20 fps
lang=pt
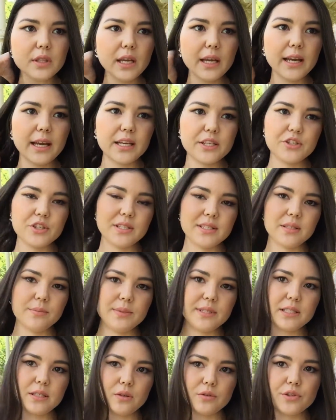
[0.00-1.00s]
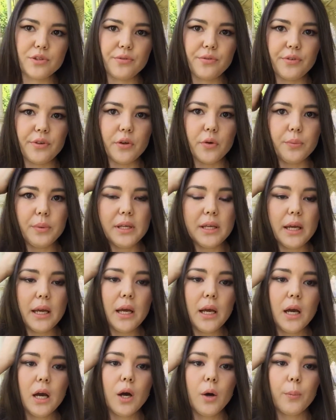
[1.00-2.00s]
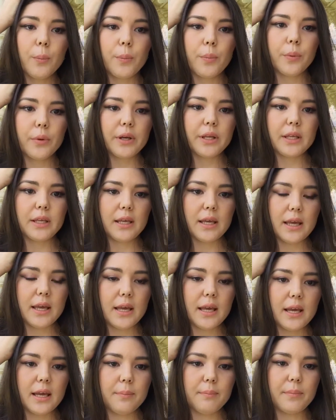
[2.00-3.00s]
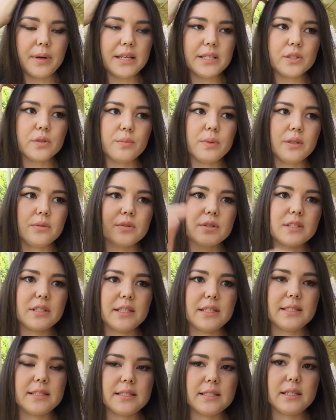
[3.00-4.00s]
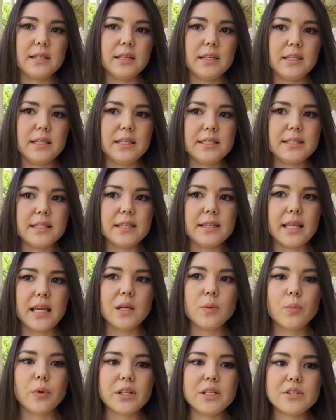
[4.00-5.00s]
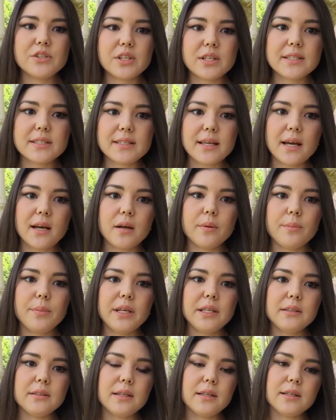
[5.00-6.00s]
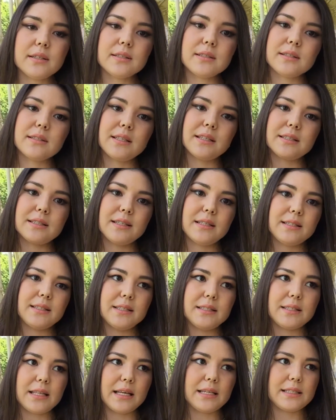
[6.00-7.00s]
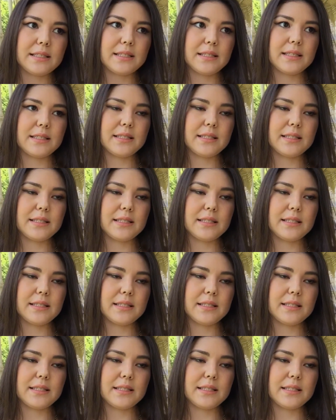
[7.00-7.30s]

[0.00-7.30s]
é, de exibição de filme, porque mais ou menos nesse, nesse tempo eles já sabem das, das desistências,